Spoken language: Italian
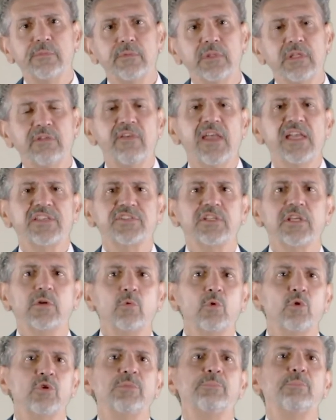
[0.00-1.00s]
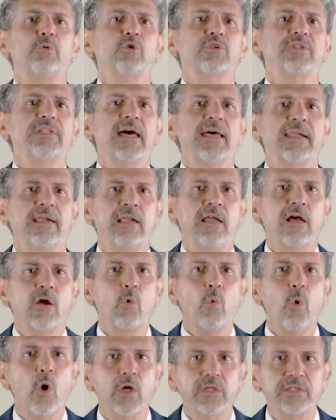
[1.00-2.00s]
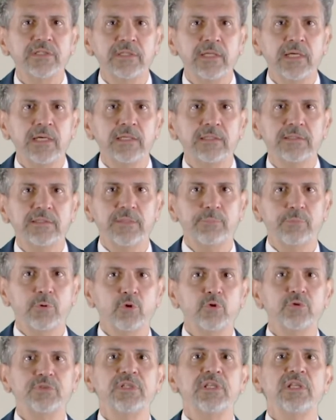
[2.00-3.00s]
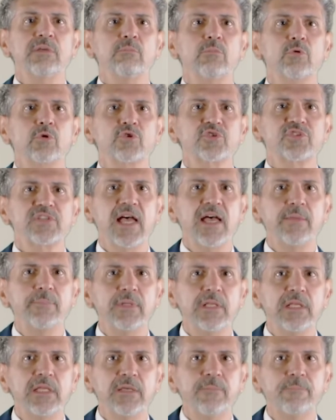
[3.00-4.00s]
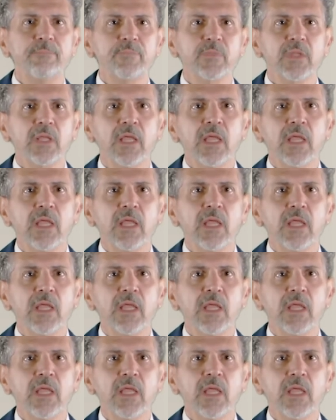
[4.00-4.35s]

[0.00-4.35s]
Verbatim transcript: deve essere quello di portare la quota dei prodotti rimborsabili